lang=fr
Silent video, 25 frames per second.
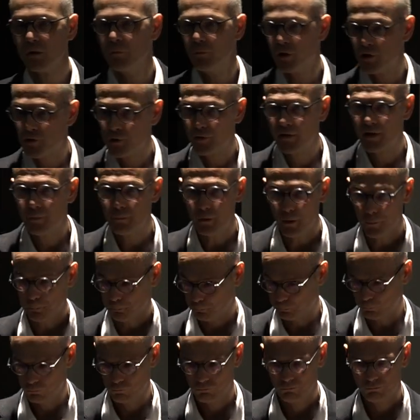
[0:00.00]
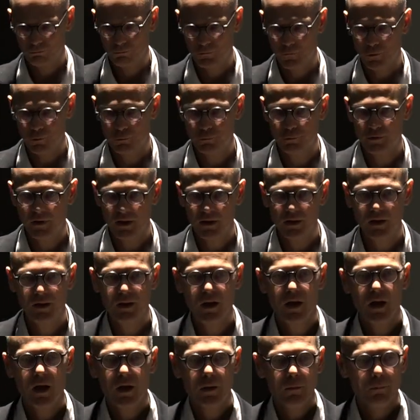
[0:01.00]
moi, je ne sais pas, en tout cas.
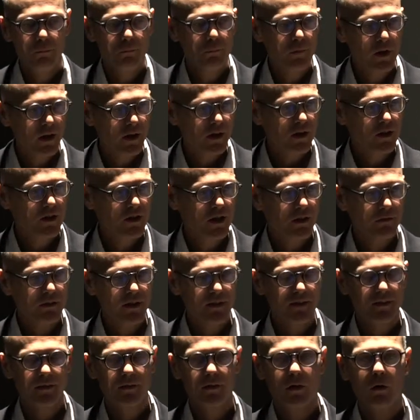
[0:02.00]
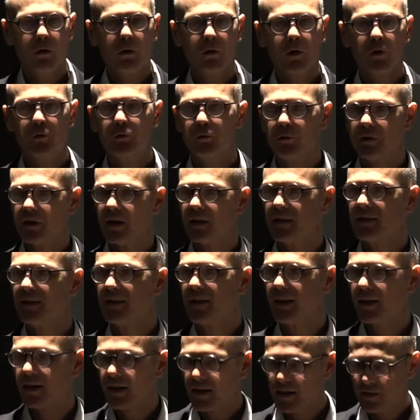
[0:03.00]
Mais j'avais, en tout cas,
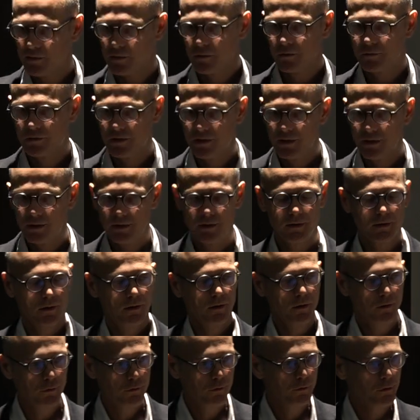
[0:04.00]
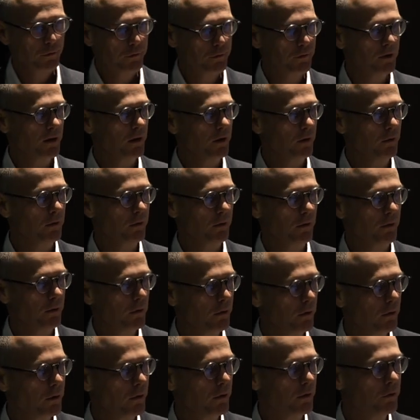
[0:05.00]
très envie de, faire,
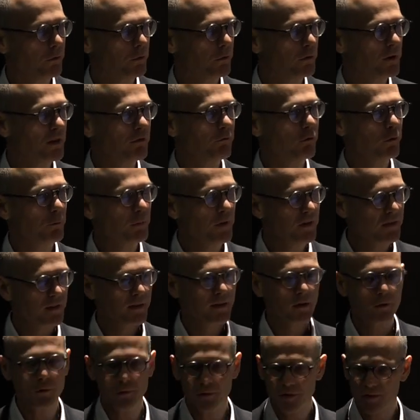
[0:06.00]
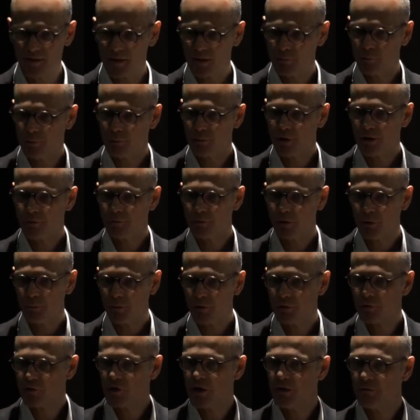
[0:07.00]
euh, de développer cet écosystème de plateforme,
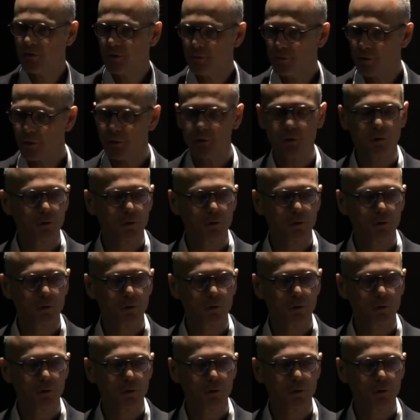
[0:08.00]
parce que je l'avais fait en